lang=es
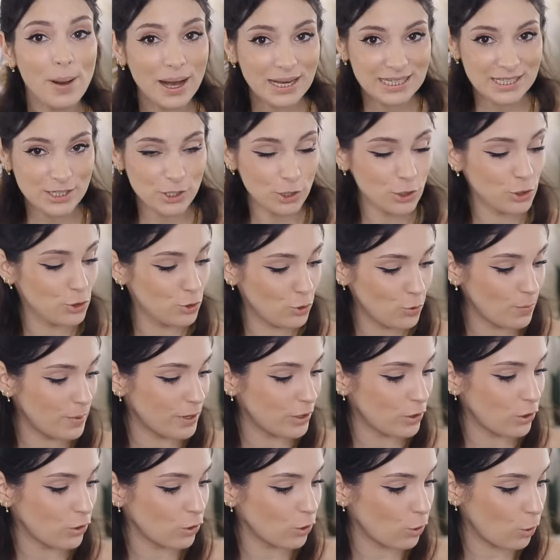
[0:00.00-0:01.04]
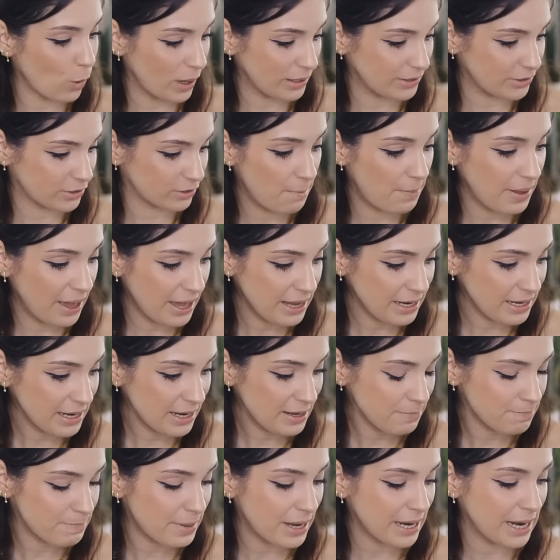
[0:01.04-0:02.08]
paso número 4. Peina
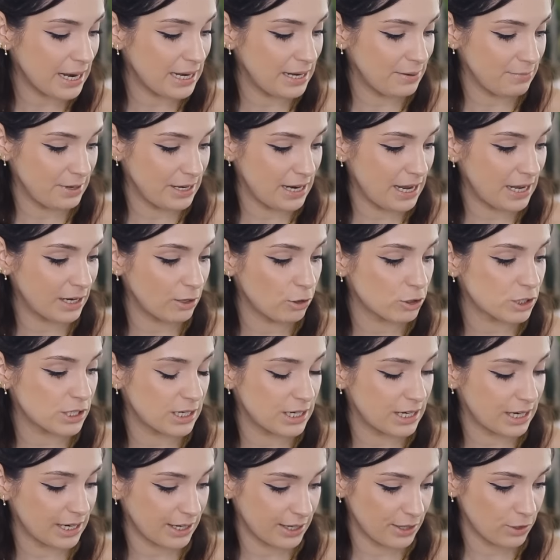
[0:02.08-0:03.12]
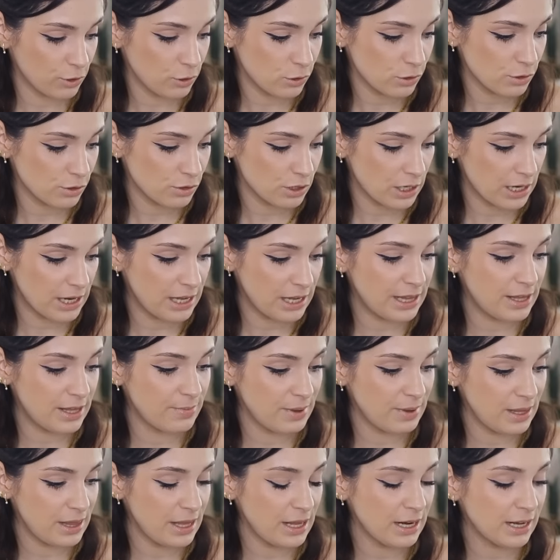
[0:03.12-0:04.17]
para eliminar los enredos y
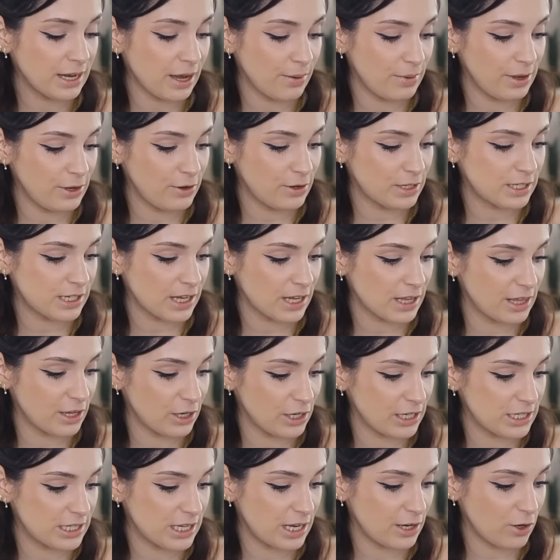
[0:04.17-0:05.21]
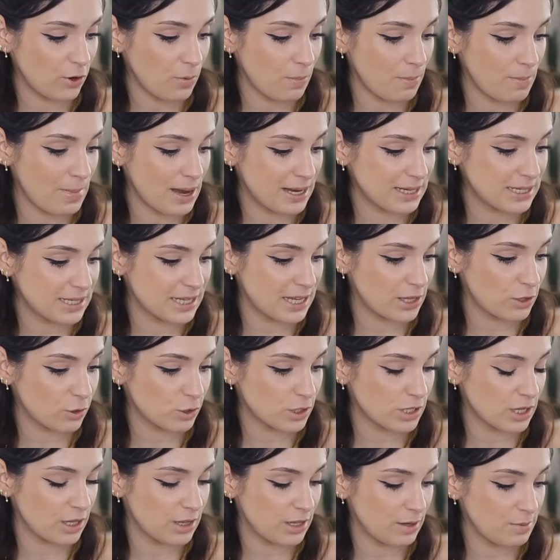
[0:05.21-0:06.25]
divide el cabello en secciones de no más de 2
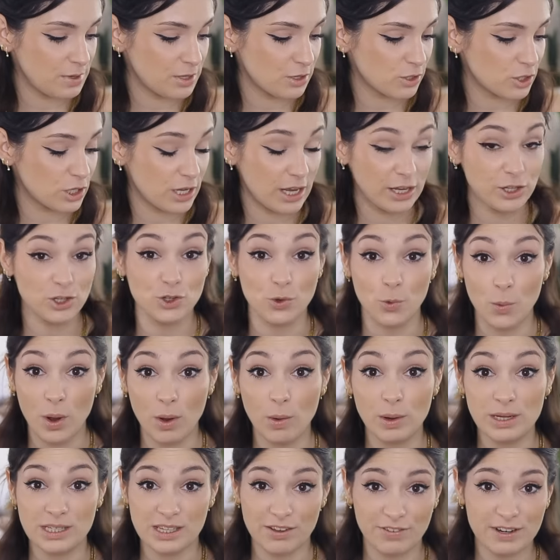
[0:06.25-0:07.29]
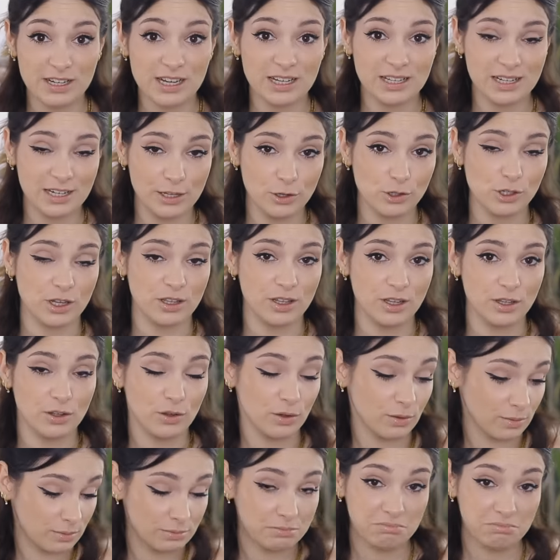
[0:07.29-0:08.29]
centímetros de ancho. ¡Wow! Esta frase ha tenido sentido.